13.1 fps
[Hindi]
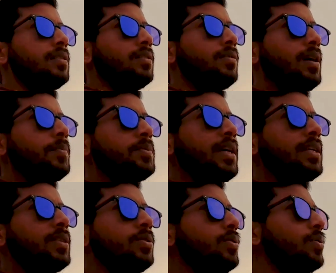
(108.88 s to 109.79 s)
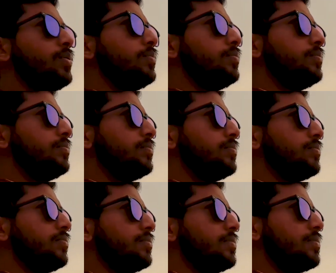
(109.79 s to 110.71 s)
तो आप चाहे तो
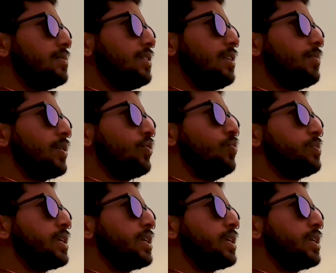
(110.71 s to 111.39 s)
दिन भर घूम